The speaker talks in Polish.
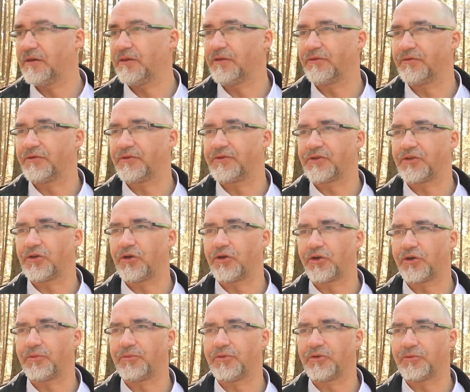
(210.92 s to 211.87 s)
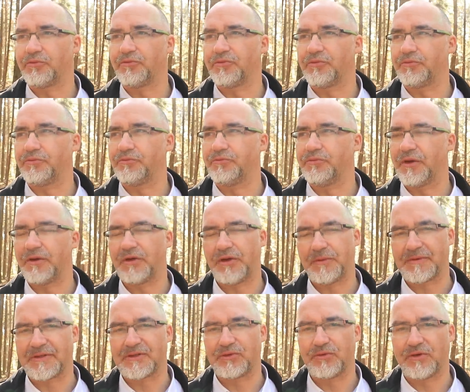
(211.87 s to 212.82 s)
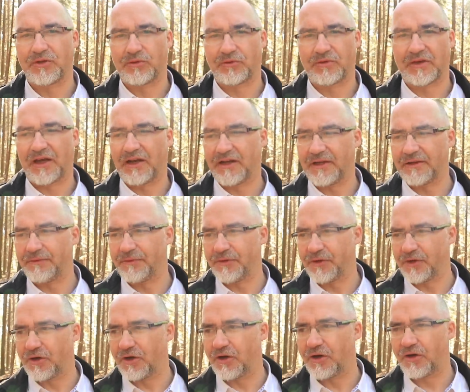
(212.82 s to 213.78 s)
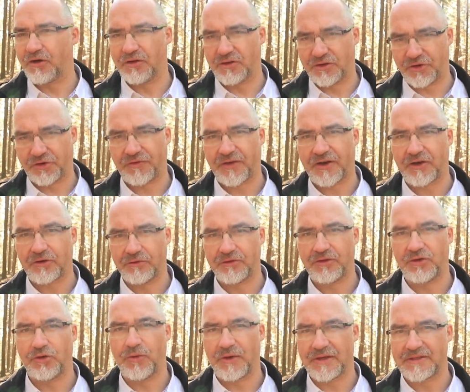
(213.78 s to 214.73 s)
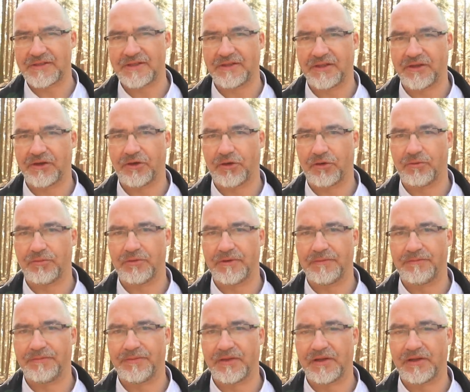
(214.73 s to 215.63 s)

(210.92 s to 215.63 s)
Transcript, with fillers: no, co do choroby to nie, nie pasuje tutaj, ale trwa kontynuacja tej choroby.